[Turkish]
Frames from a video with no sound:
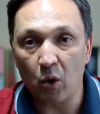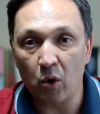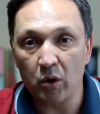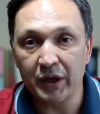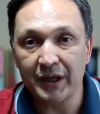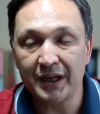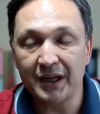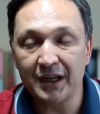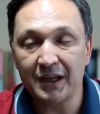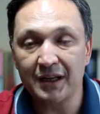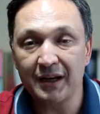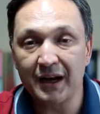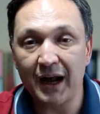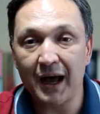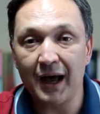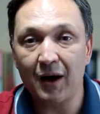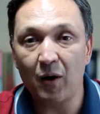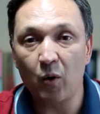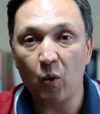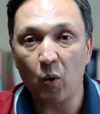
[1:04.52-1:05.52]
12
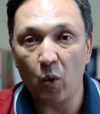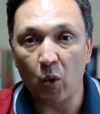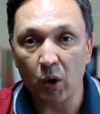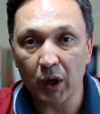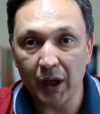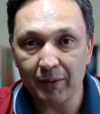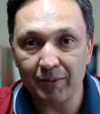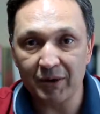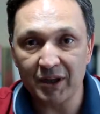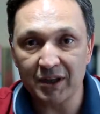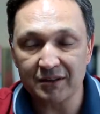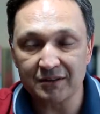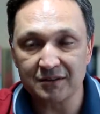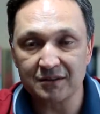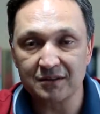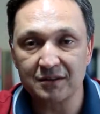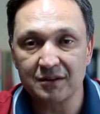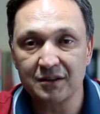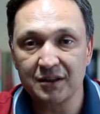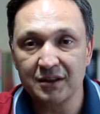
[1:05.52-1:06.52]
lira
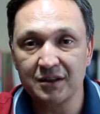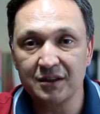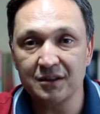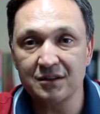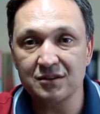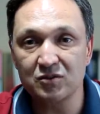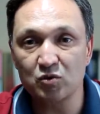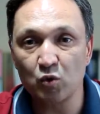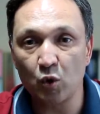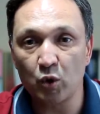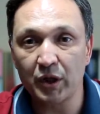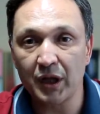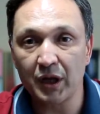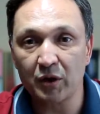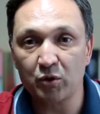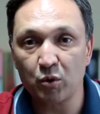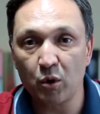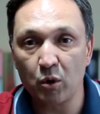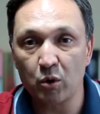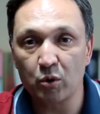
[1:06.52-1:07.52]
olabilir. Yıl
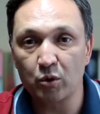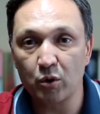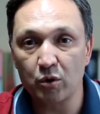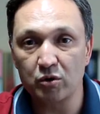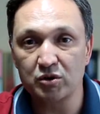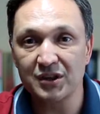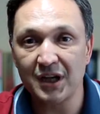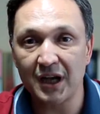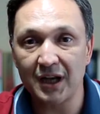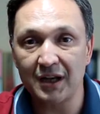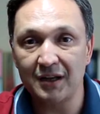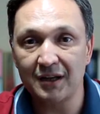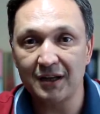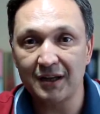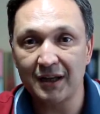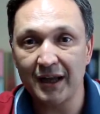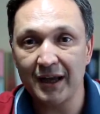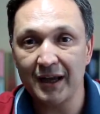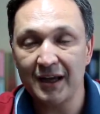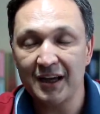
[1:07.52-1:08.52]
sonuna doğru
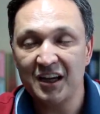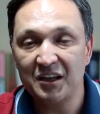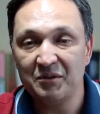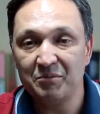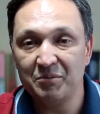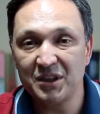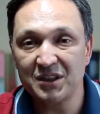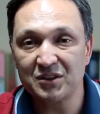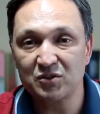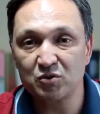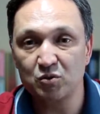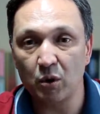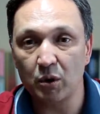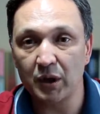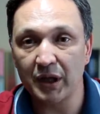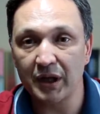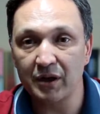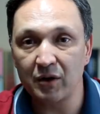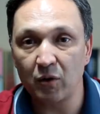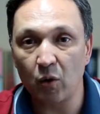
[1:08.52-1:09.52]
özellikle biz
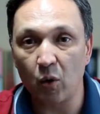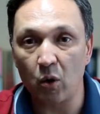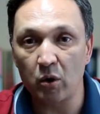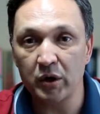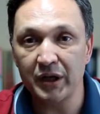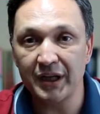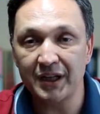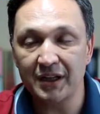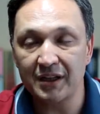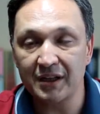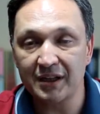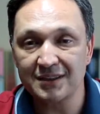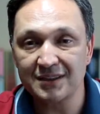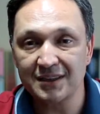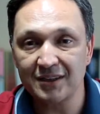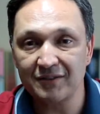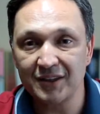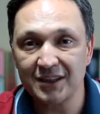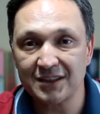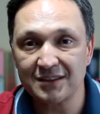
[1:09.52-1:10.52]
doları 12 lira
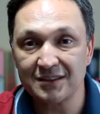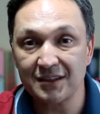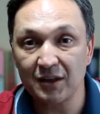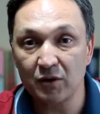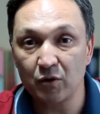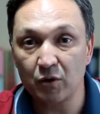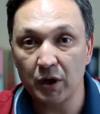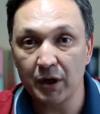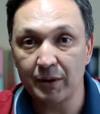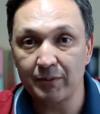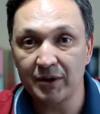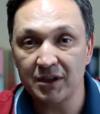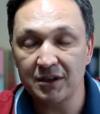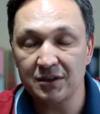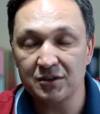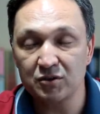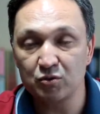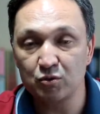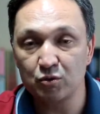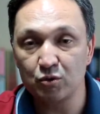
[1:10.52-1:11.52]
seviyesinde
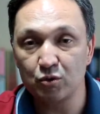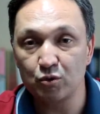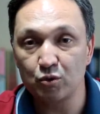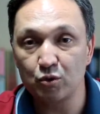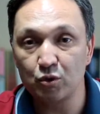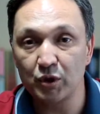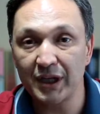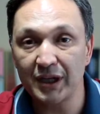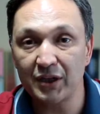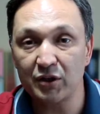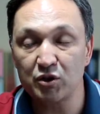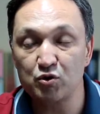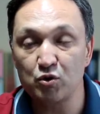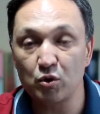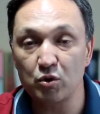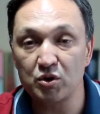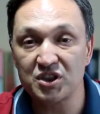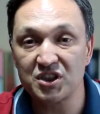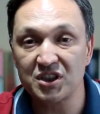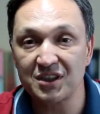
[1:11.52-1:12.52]
görebiliriz. Çünkü Türkiye'de
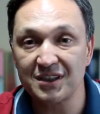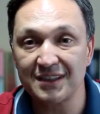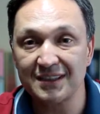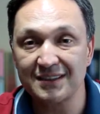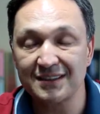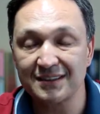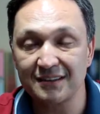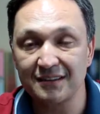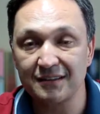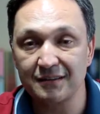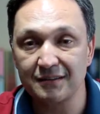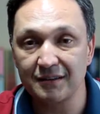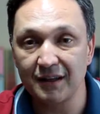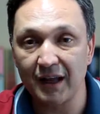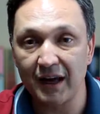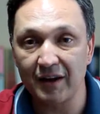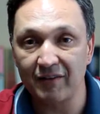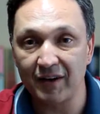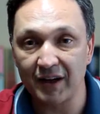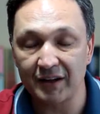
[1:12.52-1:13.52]
çok ciddi
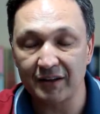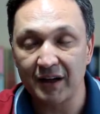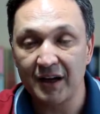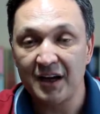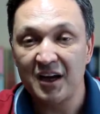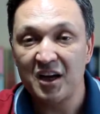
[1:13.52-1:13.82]
sıkıntılar var.